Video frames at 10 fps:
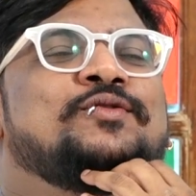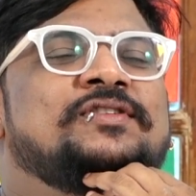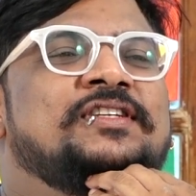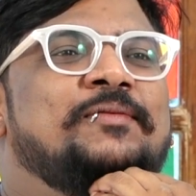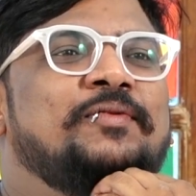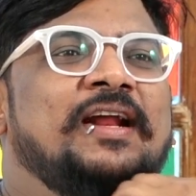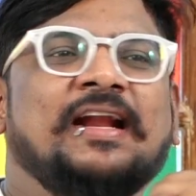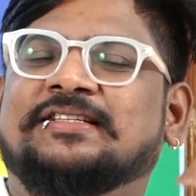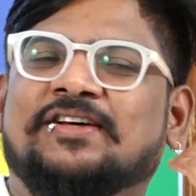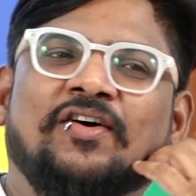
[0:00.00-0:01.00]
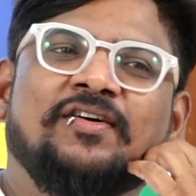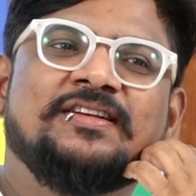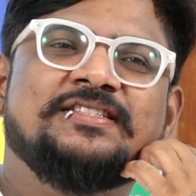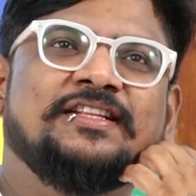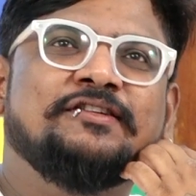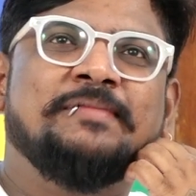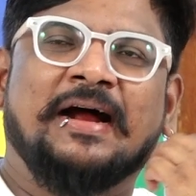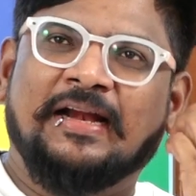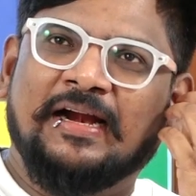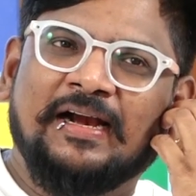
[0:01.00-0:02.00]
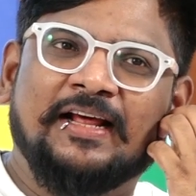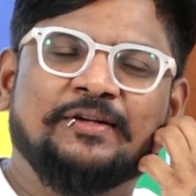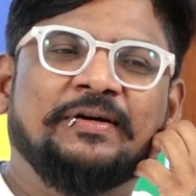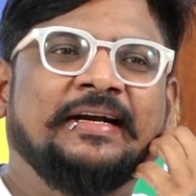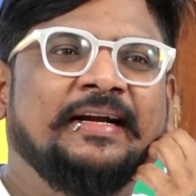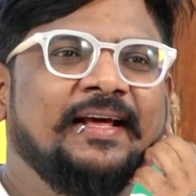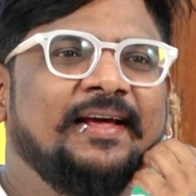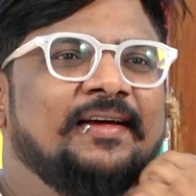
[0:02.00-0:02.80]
చూసినప్పుడు నేను ఆ సాంగ్ గురించి ఎందుకు మాట్లాడలేదు అంటే